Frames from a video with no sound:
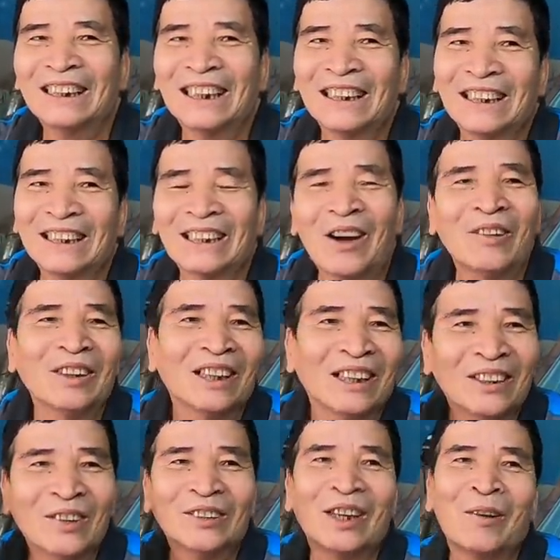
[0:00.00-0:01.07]
rồi tối
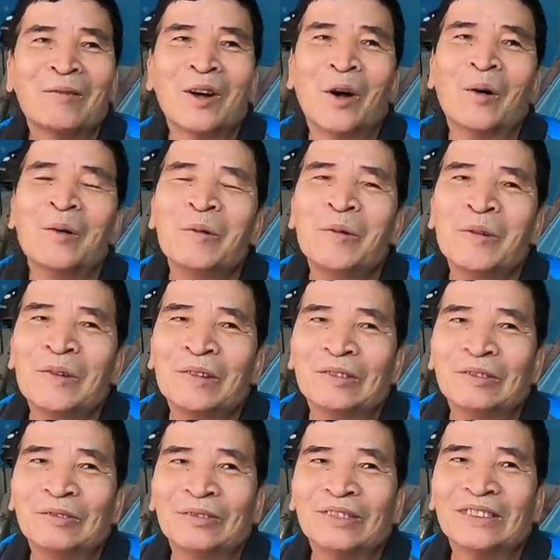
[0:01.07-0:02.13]
thì vô trong ngủ
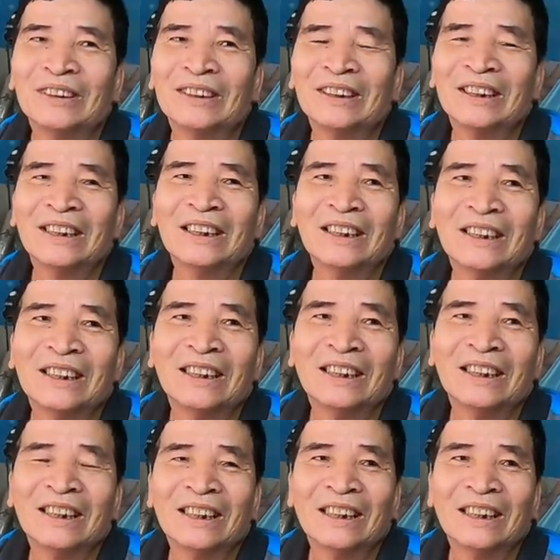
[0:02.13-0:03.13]
chú ngủ ở đâu trong này